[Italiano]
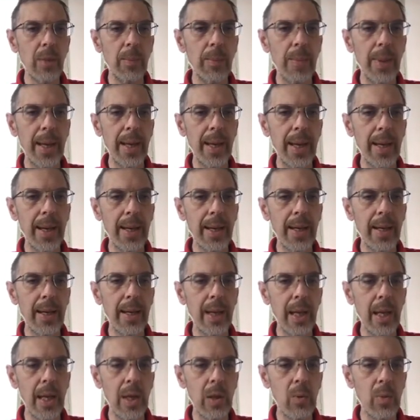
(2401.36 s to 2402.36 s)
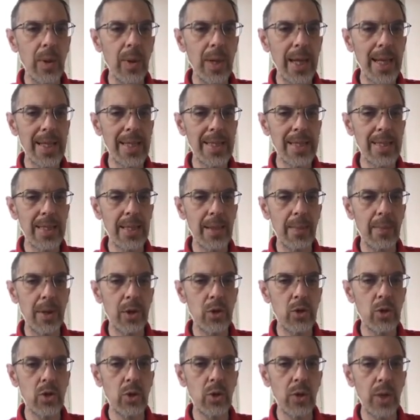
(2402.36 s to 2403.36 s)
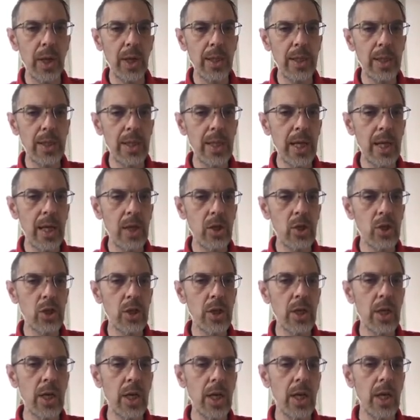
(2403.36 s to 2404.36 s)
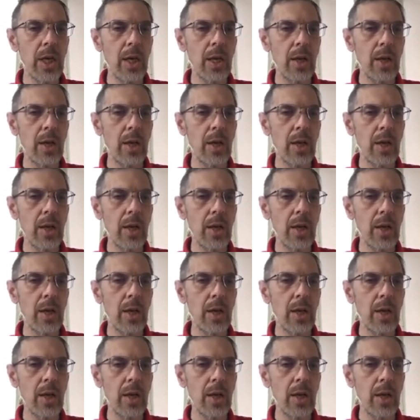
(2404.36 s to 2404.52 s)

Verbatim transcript: per lunghezza maggiore di 10,